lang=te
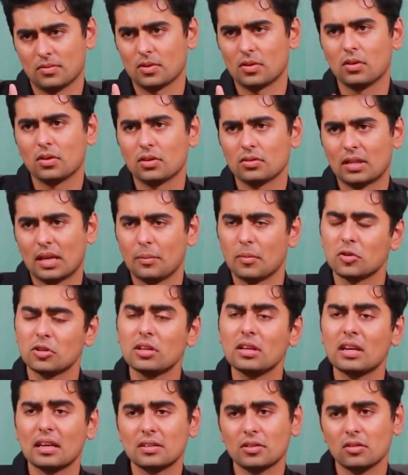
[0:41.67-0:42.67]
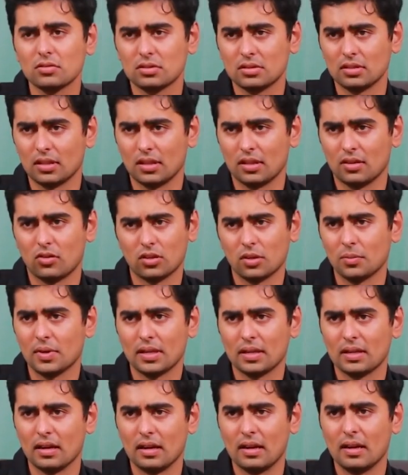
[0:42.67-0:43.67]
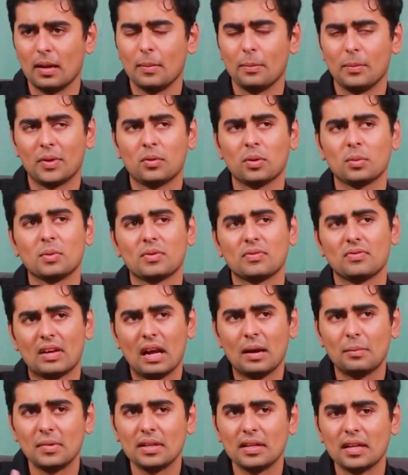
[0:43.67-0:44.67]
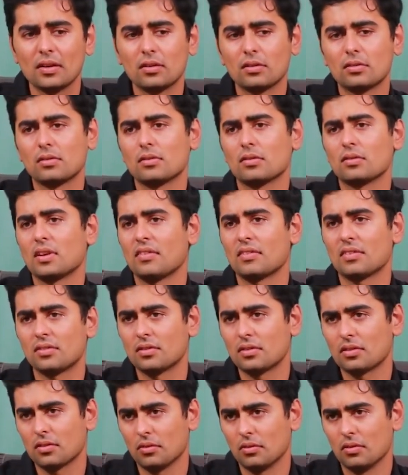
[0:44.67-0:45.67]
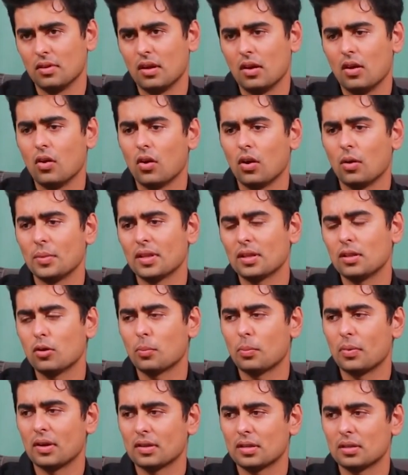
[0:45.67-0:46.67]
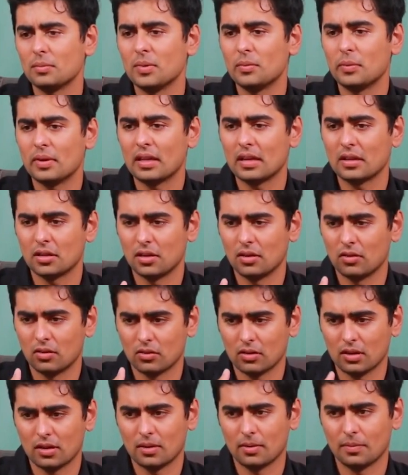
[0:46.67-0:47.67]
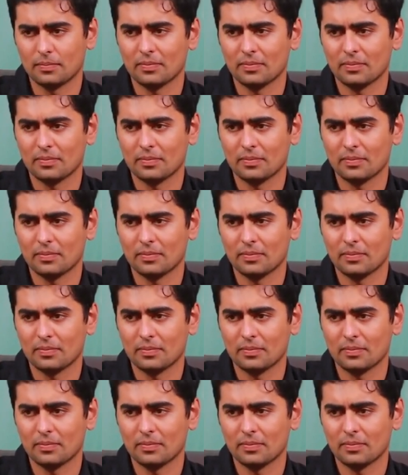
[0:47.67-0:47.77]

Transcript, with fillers: క్లోజ్ అవుతాయి ఎమోషనల్ కనెక్ట్ వస్తుంది ఆటోమేటిక్గా బికాజ్ మీకు ఫ్యామిలీ దగ్గర ఉండరు ఎవరు ఉండరు ఆబ్వియస్లీ ఒక పర్సన్ మీ మీద ఒక